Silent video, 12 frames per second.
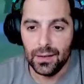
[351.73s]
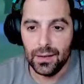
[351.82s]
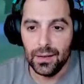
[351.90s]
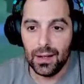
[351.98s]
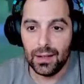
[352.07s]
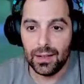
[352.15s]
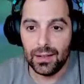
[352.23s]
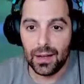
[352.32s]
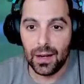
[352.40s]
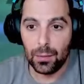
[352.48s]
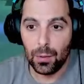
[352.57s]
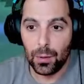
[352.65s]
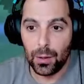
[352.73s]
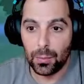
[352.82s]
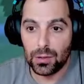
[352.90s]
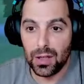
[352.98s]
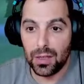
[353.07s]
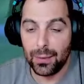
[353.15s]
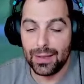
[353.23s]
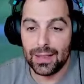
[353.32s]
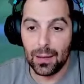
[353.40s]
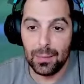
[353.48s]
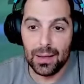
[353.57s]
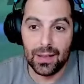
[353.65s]
y el títere, pues bueno, pues hace
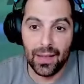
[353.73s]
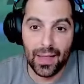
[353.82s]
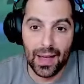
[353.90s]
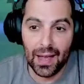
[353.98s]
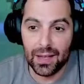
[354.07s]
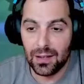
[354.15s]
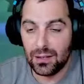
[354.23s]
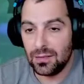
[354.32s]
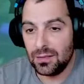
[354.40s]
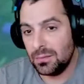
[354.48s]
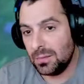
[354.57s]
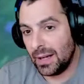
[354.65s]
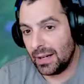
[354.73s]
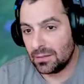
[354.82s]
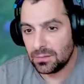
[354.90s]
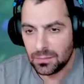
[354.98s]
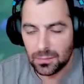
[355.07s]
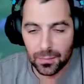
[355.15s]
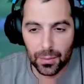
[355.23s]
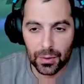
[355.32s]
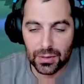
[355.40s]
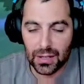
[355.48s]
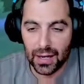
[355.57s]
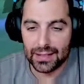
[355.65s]
20.000 de daño. Bueno,
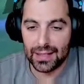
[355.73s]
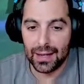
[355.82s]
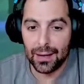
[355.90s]
pues ahí está.